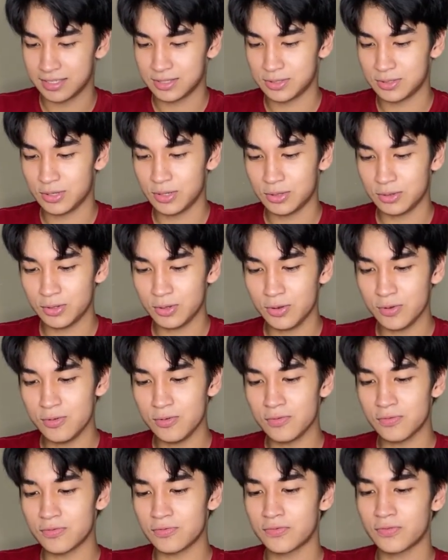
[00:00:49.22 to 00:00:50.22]
So, ito
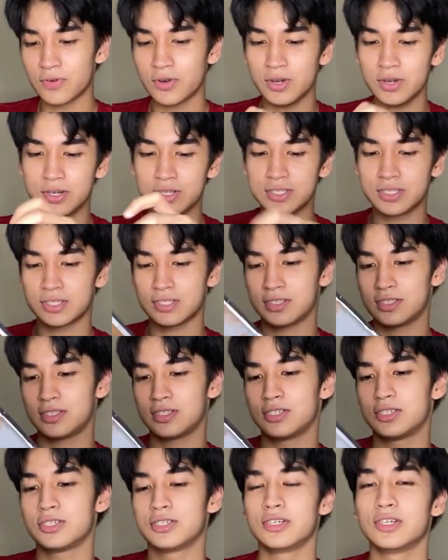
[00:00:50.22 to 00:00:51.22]
yung first
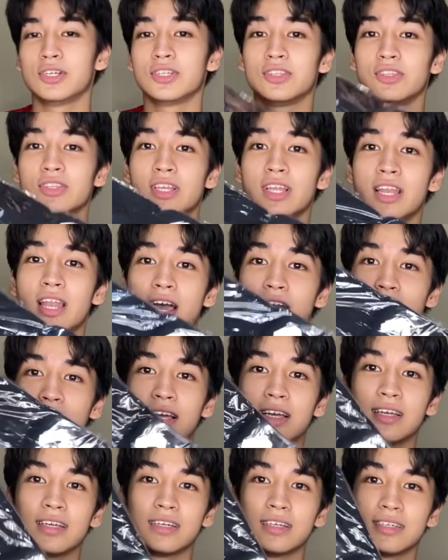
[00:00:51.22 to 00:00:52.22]
shirt nila.
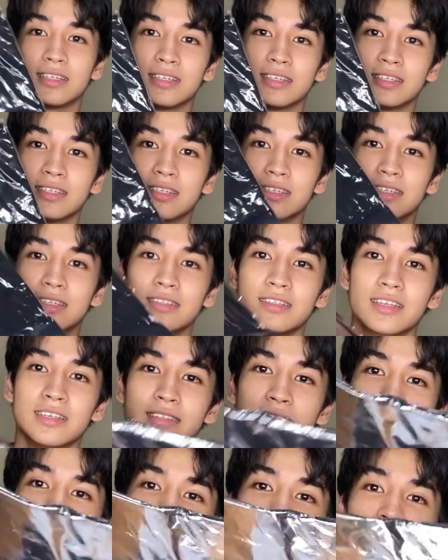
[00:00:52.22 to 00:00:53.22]

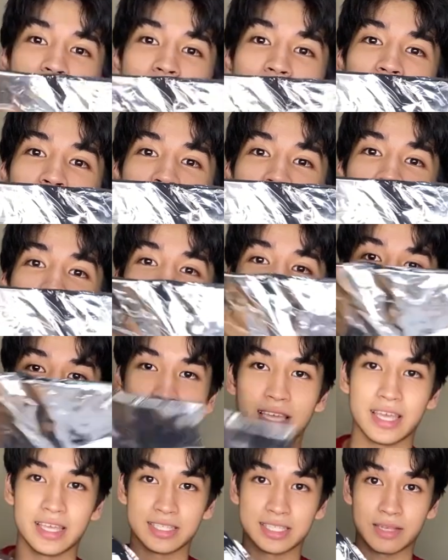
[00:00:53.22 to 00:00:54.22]
Titingnan natin
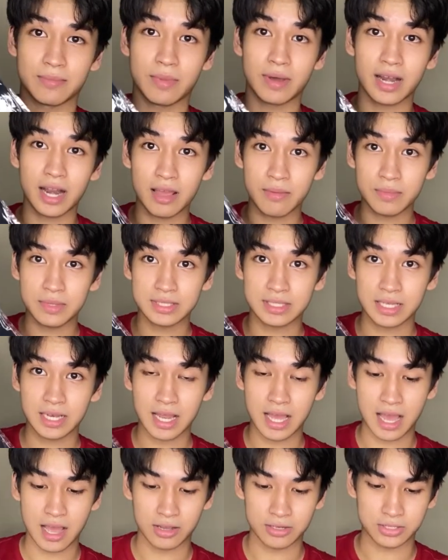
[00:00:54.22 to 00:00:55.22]
isa-isa. Marami
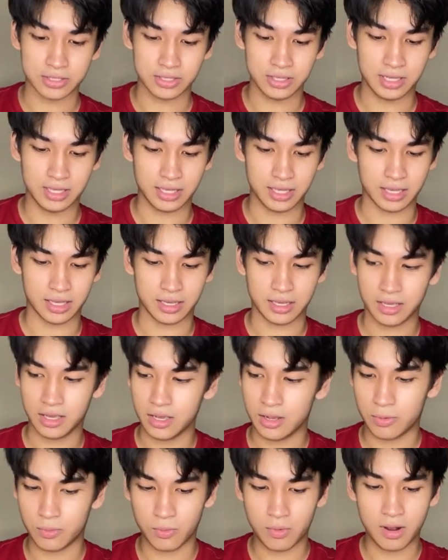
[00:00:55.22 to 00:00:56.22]
sila actually eh.
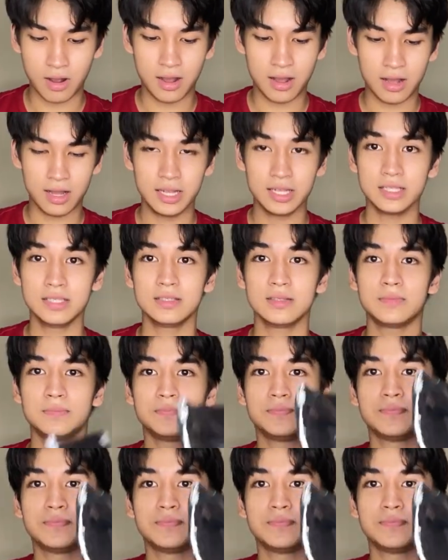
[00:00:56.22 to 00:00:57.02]
One,